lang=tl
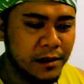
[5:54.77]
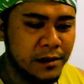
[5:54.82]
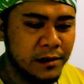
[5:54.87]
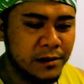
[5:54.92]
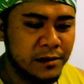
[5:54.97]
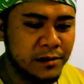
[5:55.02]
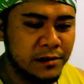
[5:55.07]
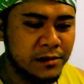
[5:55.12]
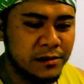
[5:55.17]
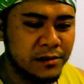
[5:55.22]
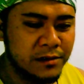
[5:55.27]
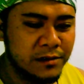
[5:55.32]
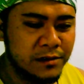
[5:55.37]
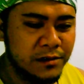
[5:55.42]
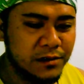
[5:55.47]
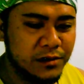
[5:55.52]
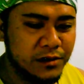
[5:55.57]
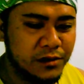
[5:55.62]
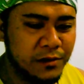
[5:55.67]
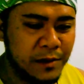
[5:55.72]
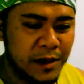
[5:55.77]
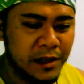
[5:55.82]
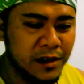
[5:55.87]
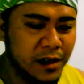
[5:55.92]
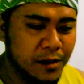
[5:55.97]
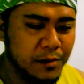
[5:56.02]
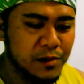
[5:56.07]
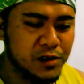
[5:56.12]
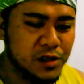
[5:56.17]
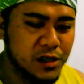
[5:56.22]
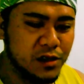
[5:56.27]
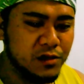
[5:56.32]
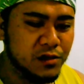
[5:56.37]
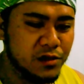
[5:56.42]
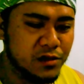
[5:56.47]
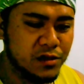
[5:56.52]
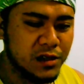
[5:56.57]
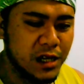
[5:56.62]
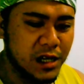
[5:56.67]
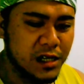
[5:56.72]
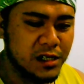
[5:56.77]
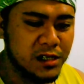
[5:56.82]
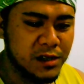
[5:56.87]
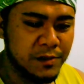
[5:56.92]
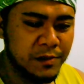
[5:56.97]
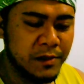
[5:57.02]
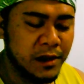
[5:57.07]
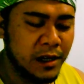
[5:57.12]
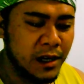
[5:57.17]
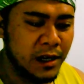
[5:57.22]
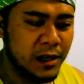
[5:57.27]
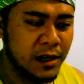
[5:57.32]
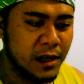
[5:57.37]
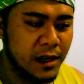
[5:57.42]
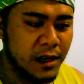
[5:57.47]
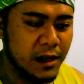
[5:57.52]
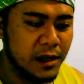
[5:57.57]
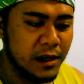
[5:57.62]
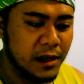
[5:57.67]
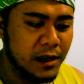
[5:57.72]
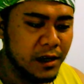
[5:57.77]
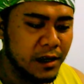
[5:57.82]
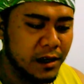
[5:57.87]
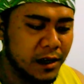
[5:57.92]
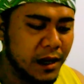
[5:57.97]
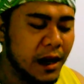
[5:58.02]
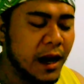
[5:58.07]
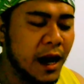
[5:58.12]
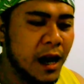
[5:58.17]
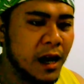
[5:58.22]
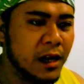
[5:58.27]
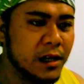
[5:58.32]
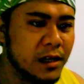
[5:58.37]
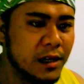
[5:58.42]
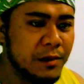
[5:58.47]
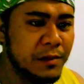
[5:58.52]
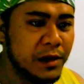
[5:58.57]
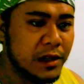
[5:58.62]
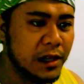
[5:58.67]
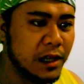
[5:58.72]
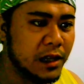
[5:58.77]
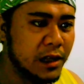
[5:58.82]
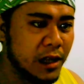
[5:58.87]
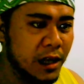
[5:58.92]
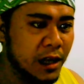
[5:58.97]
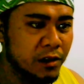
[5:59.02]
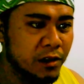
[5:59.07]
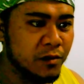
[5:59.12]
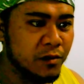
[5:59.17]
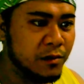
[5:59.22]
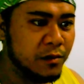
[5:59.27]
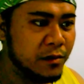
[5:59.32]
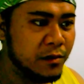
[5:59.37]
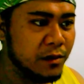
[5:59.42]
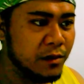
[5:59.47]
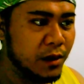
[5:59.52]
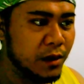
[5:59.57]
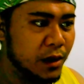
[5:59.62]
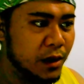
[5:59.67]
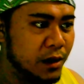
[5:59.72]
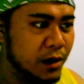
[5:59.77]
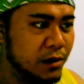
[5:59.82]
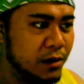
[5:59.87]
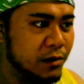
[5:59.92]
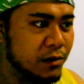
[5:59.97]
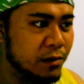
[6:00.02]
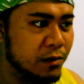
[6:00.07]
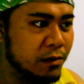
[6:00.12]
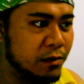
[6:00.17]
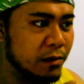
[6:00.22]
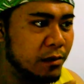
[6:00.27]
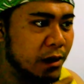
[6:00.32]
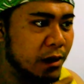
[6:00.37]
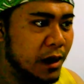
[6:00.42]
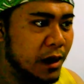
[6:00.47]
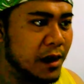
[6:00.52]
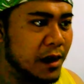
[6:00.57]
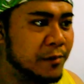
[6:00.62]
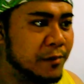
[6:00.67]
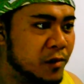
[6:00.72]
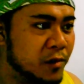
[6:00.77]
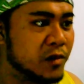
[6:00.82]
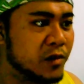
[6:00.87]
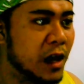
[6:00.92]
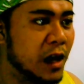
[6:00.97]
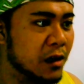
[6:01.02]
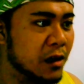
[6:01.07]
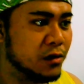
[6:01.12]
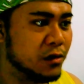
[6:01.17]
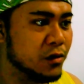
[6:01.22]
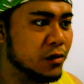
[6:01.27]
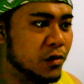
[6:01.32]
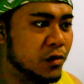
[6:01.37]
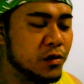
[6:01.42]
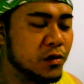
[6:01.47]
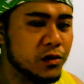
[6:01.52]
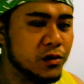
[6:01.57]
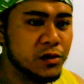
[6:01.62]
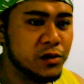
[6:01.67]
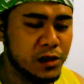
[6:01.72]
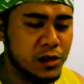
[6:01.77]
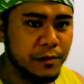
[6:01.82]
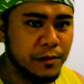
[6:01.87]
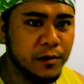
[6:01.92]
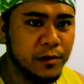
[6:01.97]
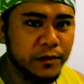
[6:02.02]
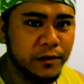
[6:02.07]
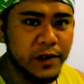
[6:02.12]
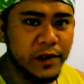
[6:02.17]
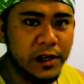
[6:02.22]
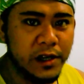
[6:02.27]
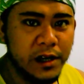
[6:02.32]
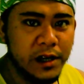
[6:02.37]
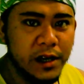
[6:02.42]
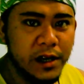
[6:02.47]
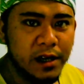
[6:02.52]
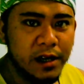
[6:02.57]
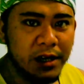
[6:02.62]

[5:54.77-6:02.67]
ang tumatakbo siguro sa isip nila na kailangan limited lang yung yung alam ng tao tungkol dun sa movie